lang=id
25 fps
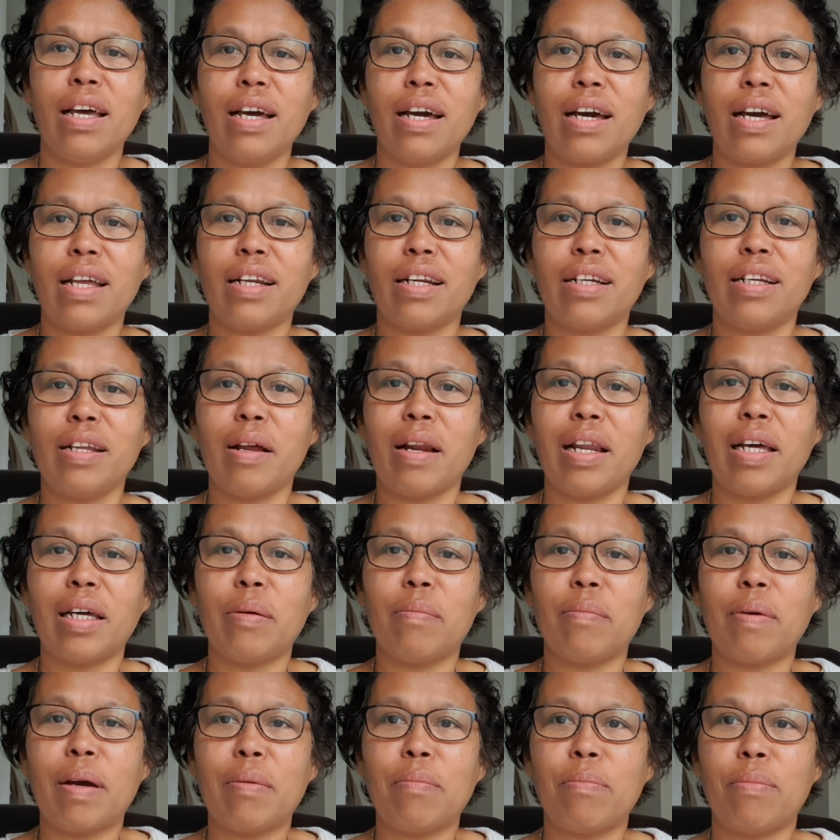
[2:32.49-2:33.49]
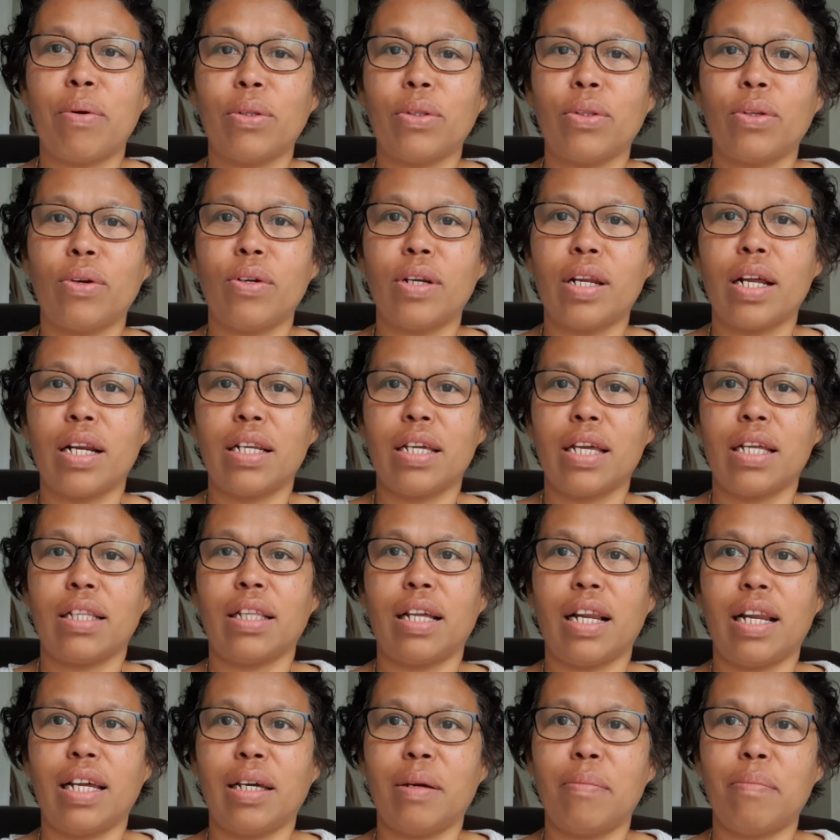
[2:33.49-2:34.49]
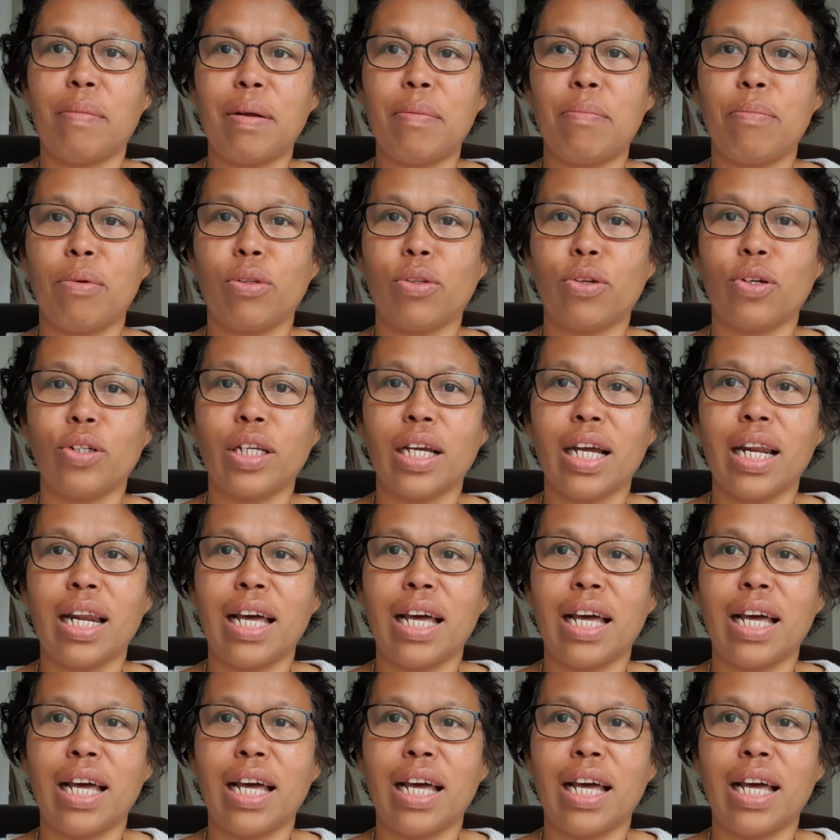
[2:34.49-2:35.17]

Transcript: karena dia lagi main botol nah lihat dia lagi main botolnya